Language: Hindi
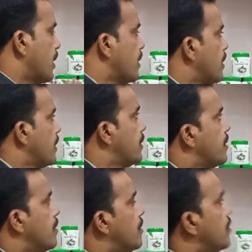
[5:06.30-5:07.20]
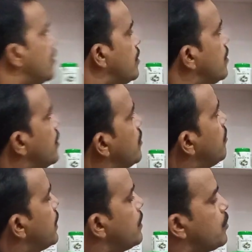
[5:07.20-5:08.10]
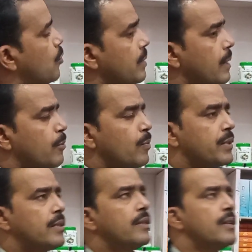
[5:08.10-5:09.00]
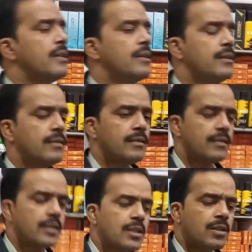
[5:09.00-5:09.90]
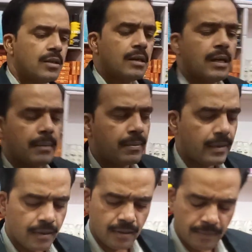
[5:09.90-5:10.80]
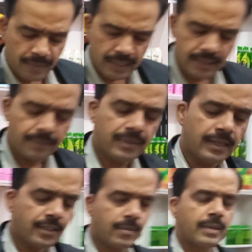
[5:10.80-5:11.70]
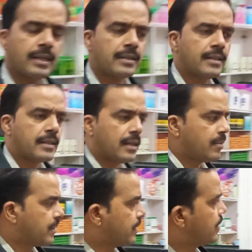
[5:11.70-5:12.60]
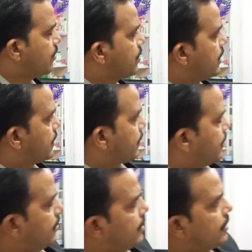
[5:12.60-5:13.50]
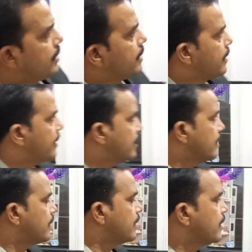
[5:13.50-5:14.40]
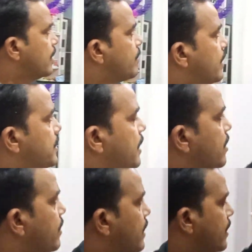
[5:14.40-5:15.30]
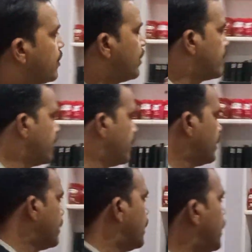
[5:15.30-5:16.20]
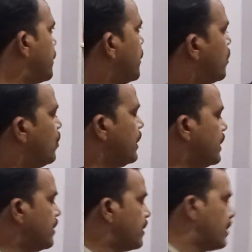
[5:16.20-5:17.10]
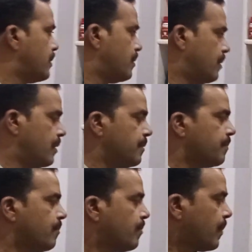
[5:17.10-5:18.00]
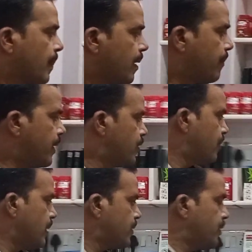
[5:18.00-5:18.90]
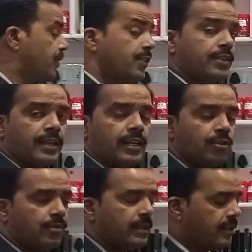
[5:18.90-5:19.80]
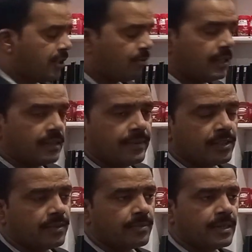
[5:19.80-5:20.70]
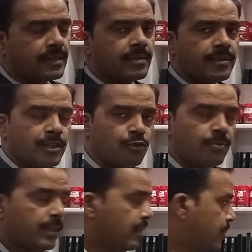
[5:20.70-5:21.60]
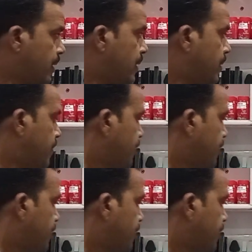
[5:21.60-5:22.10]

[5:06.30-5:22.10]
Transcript: आयल है मतलब जो भी आपको पसंद है अपने अपने हिसाब से लिस्ट बना के क्या हमें चाहिए वो ले सकते हैं इधर देखेंगे आप अचार वगैरह कई क्वालिटी के हैं हाजमा गोली कई सर हैं फेस वाश है ट्यूटर आयल युक्त है इस क्वालिटी फेस वाश मार्केट में डेढ़ सौ रुपये देना पड़ेगा